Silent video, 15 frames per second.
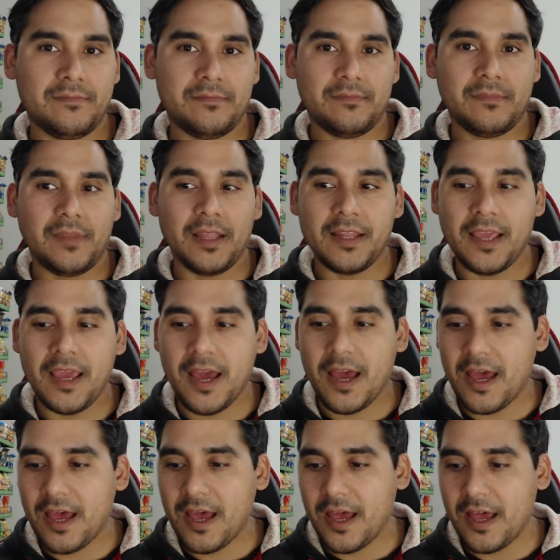
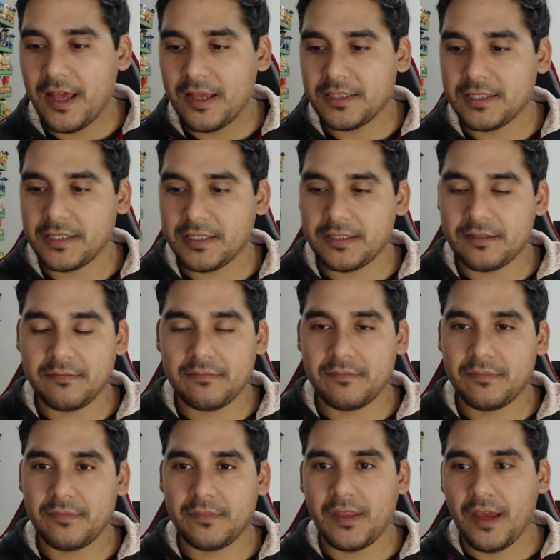Tenías
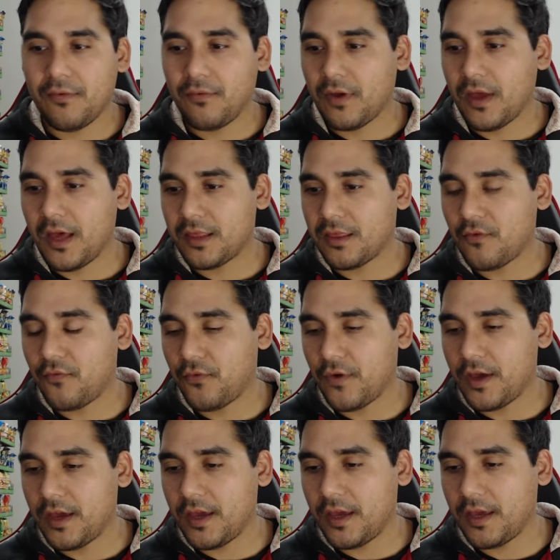hace
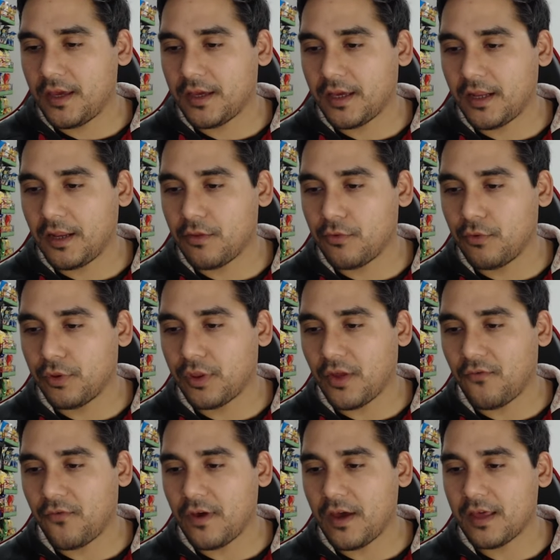fue, ¿qué les gusta?
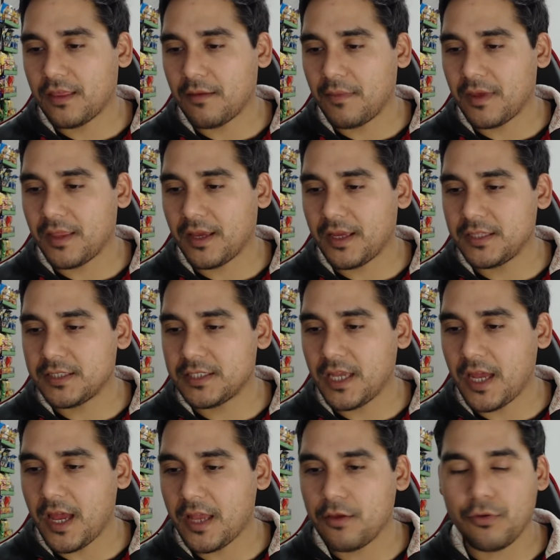Fue hace más de 15
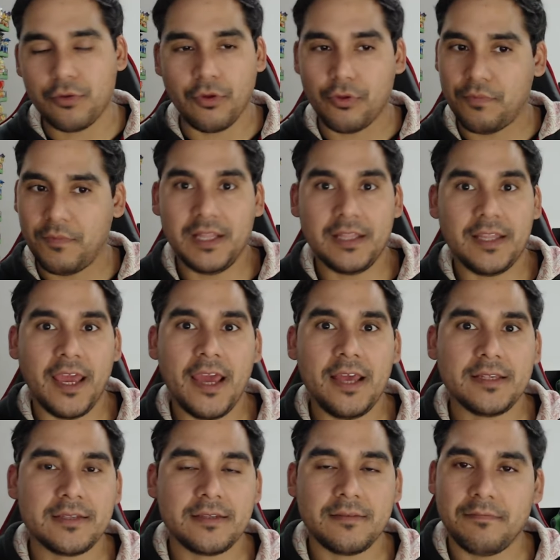años,
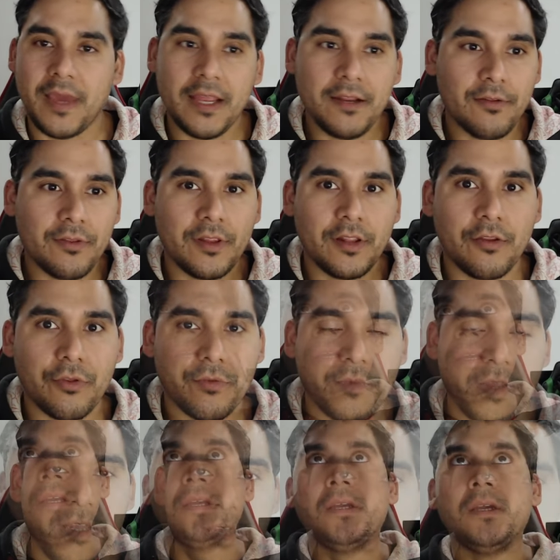2010, menos del
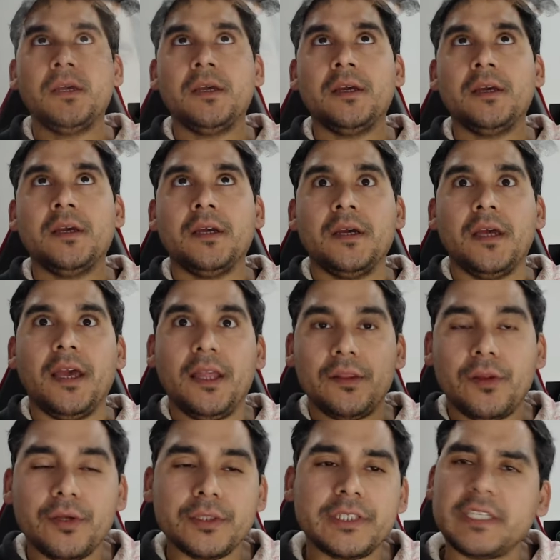2010.
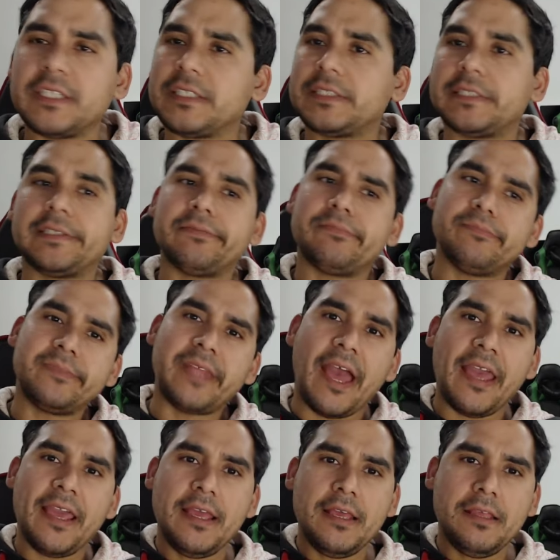Entonces, de
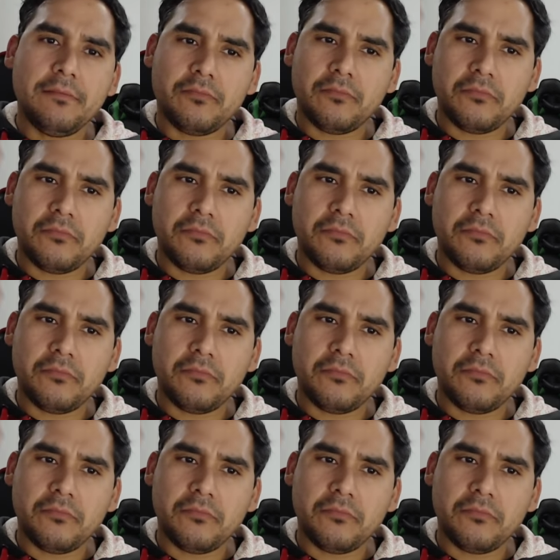ahí